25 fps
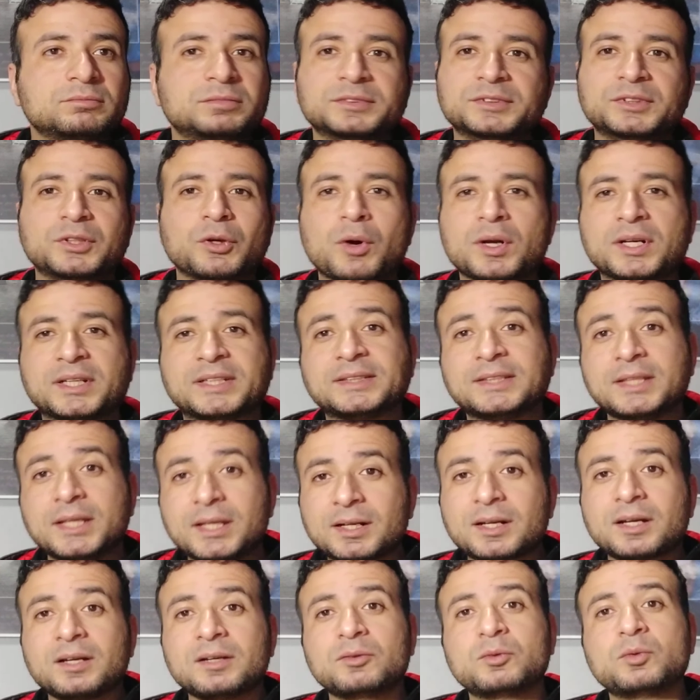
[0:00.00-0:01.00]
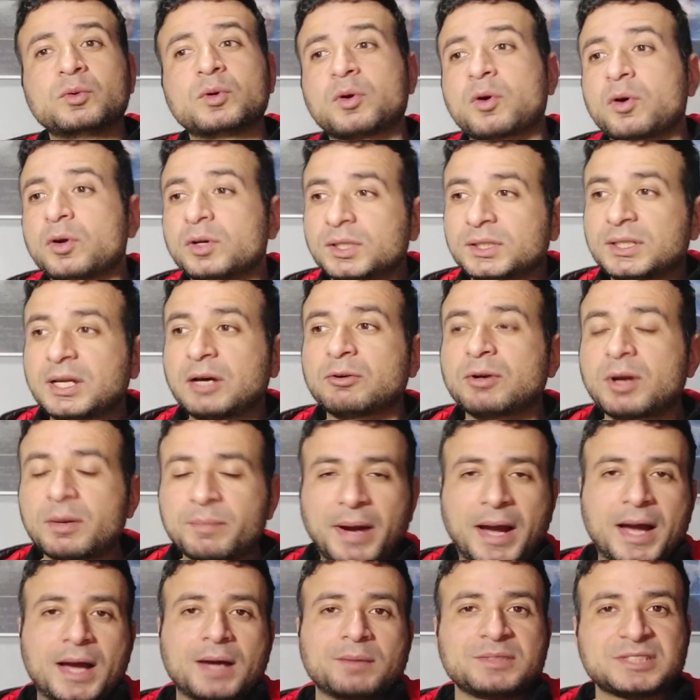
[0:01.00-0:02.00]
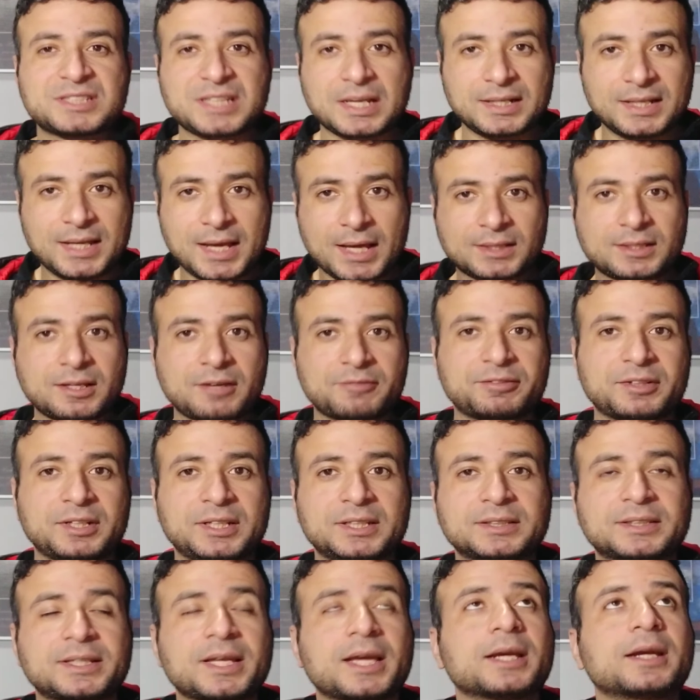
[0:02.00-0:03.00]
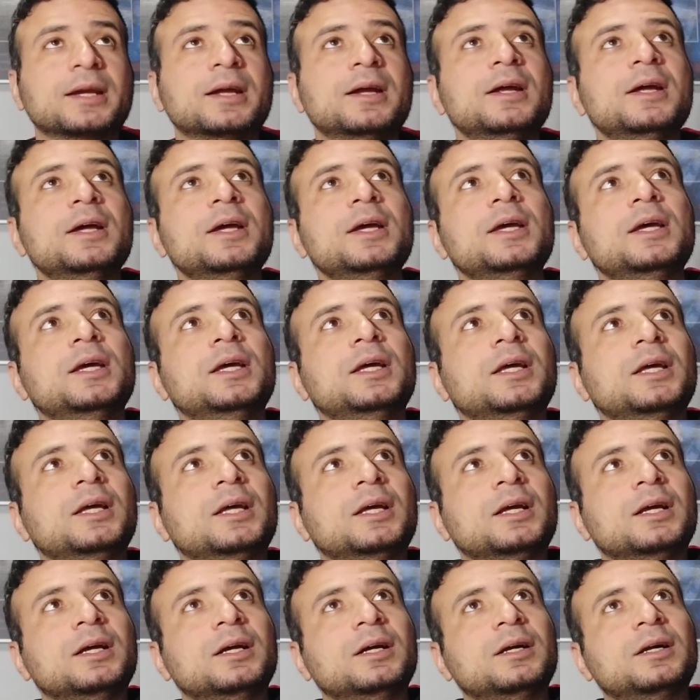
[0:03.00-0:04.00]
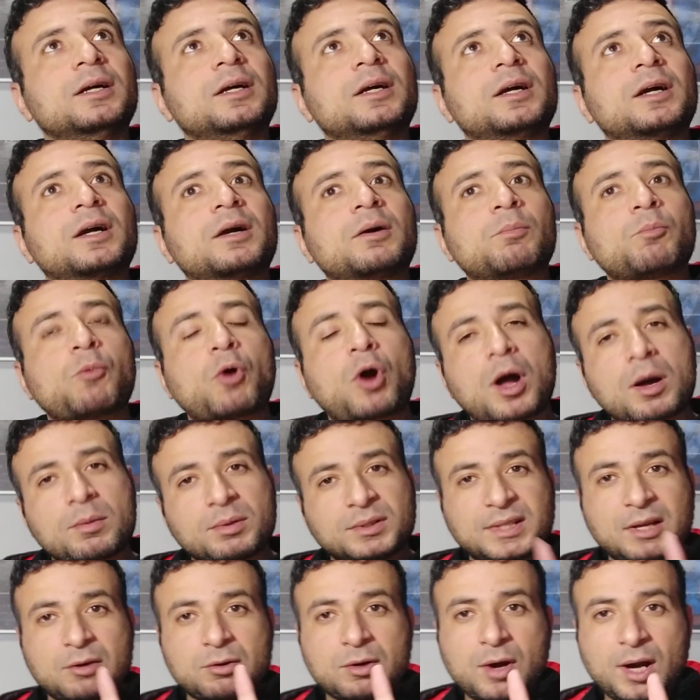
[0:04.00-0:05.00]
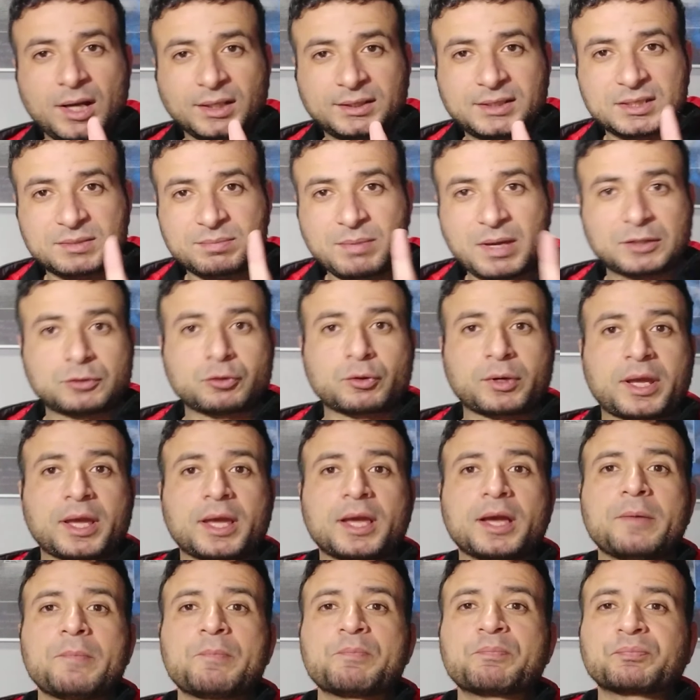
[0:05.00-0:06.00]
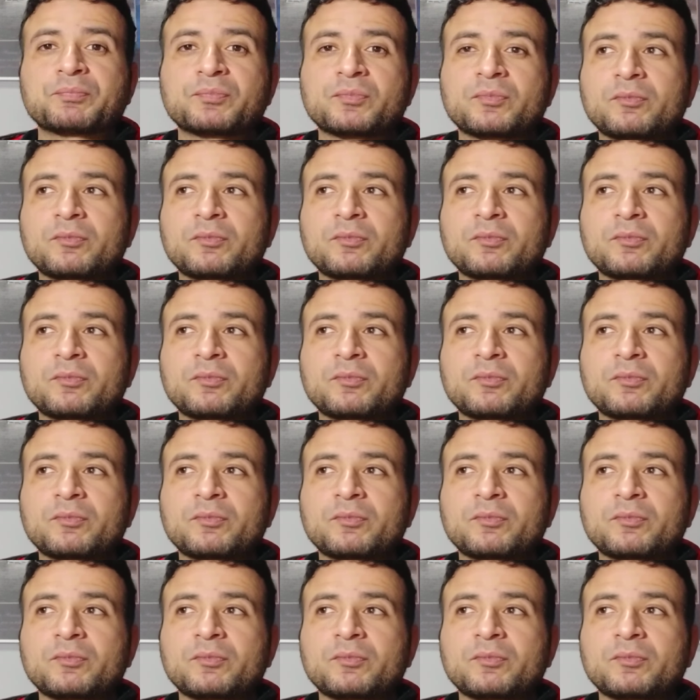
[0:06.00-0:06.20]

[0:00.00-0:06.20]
دول كتيره وكل دوله معاها ميزانياتها في الانتاج آه، مقابل دولة واحدة اسمها تركيا